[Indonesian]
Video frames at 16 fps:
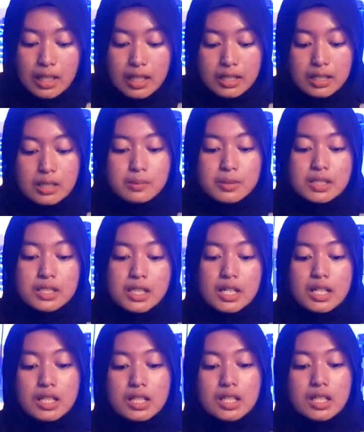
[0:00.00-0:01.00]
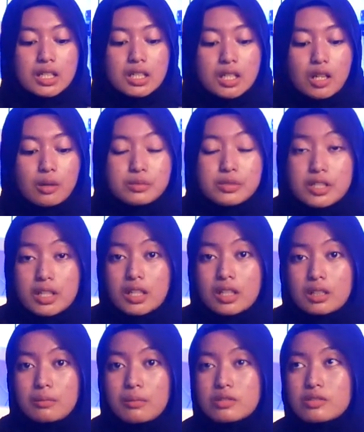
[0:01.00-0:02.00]
lagi mencari objek
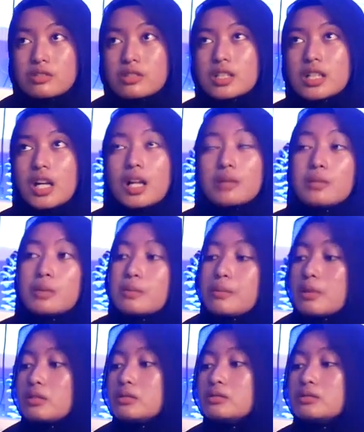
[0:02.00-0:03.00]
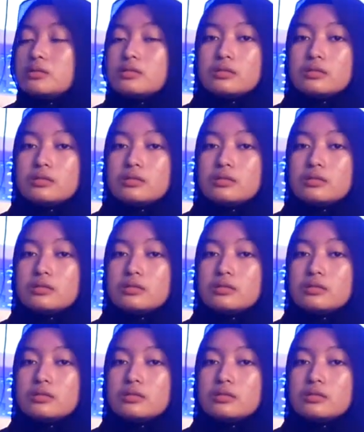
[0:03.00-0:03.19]
maksudnya kalian mau, mau